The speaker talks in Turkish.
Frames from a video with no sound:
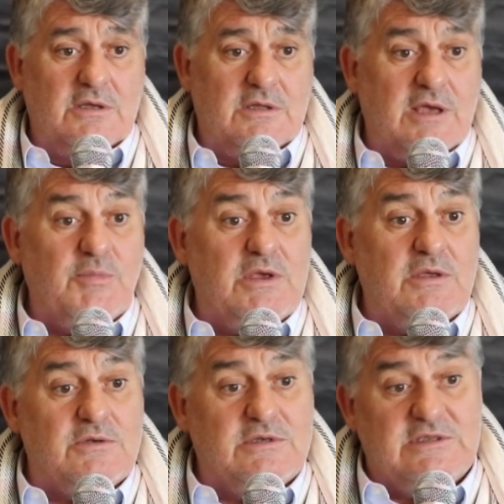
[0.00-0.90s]
Tabi
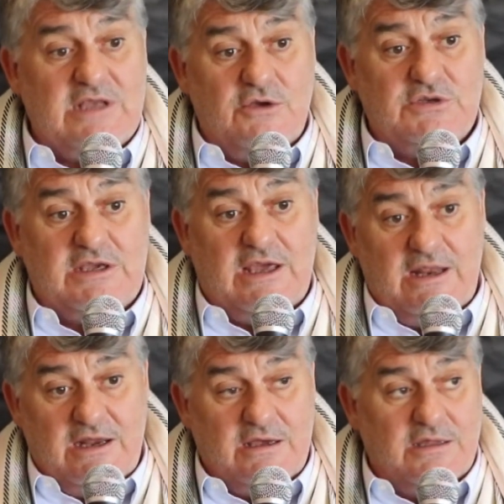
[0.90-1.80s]
Rıza Hoca
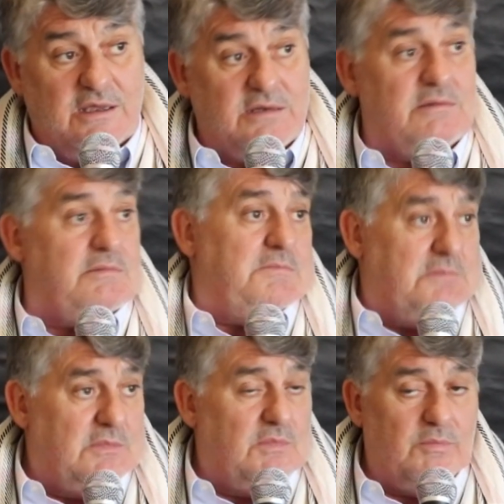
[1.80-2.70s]
gelene kadar
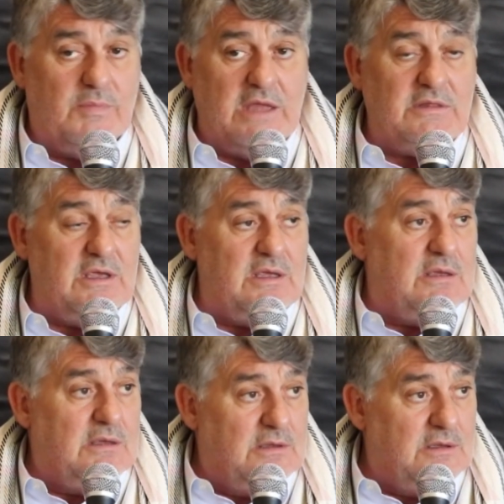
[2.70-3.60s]
ben de
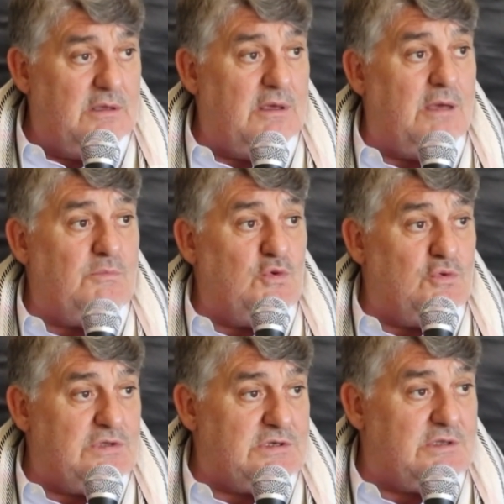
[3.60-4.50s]
e, hem
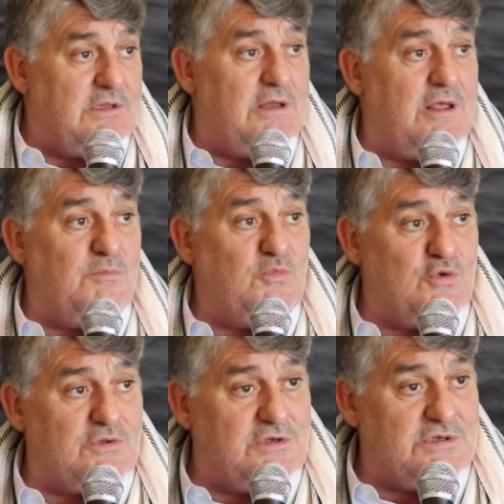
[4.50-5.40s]
yurt içinden hem
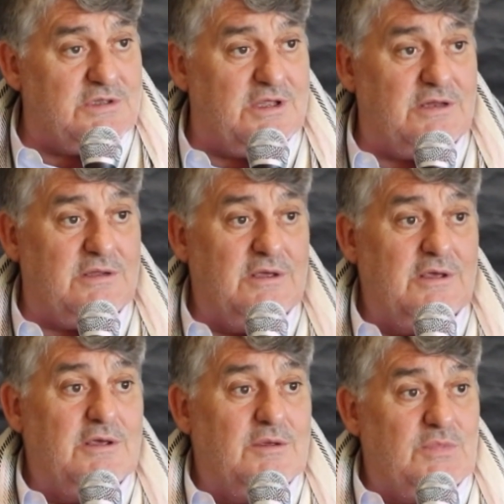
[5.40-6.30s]
yurt dışından
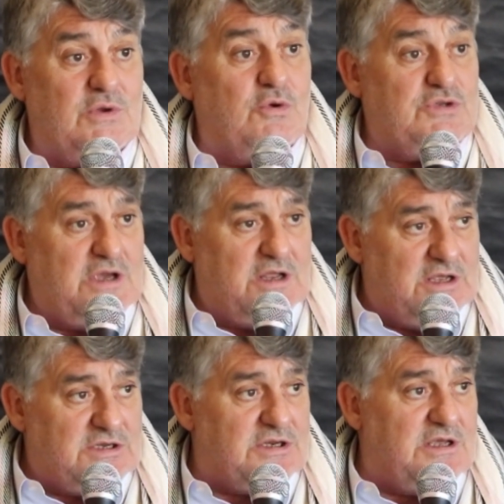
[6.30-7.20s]
bir hoca
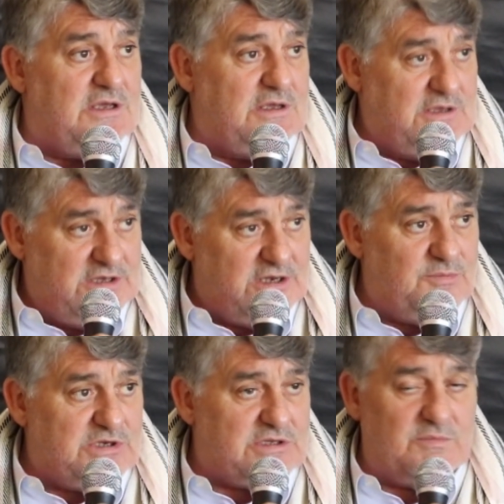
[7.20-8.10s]
arayışına
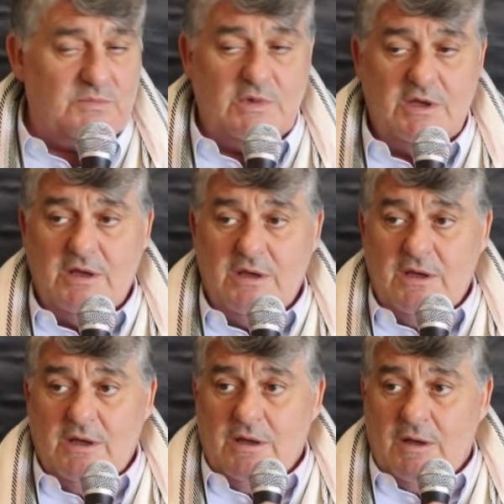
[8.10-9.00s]
girmiştim.
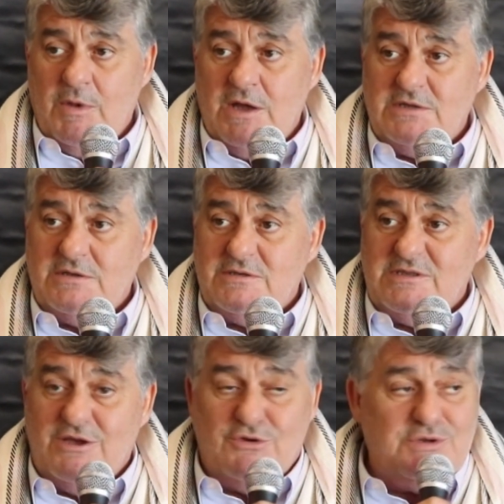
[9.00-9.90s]
Ama artık
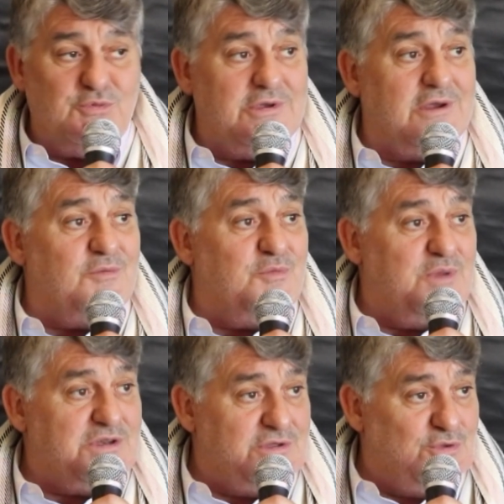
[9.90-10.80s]
Rıza Hoca bu
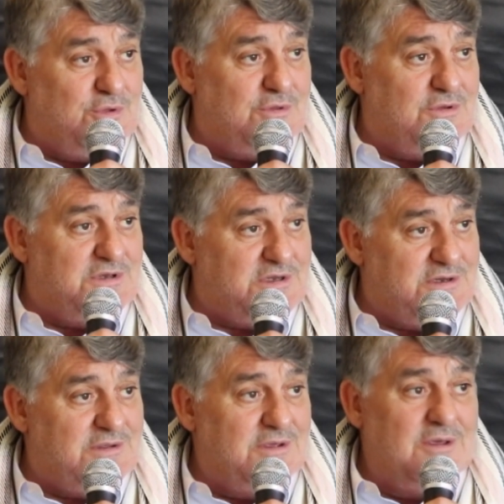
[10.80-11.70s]
takımın başında olduğu
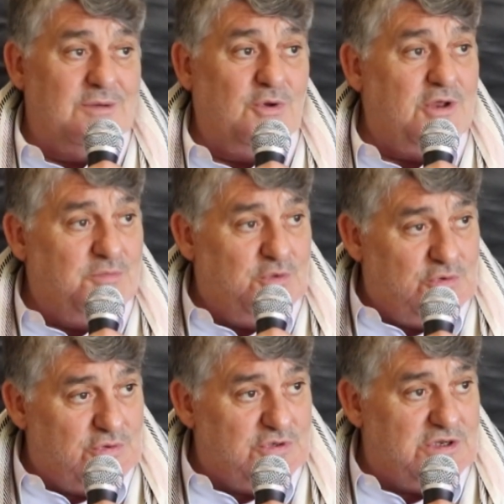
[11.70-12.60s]
için Böyle bir
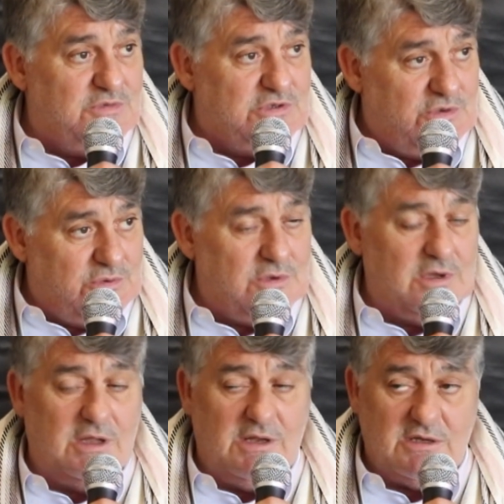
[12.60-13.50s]
düşüncemiz yok.
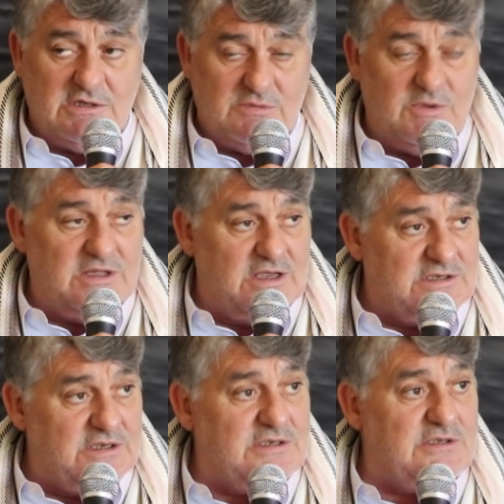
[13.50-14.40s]
Allah kısmet
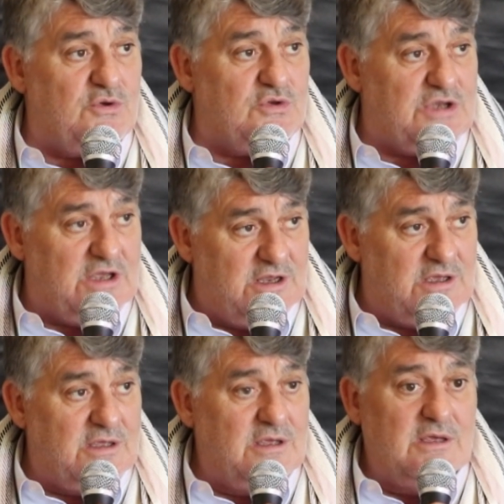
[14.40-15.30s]
ederse Rıza Hoca
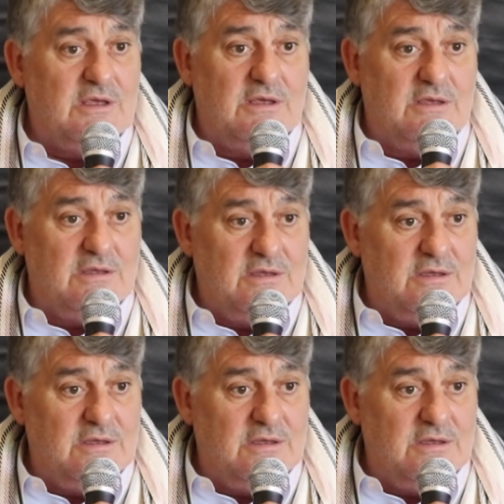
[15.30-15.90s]
ile e,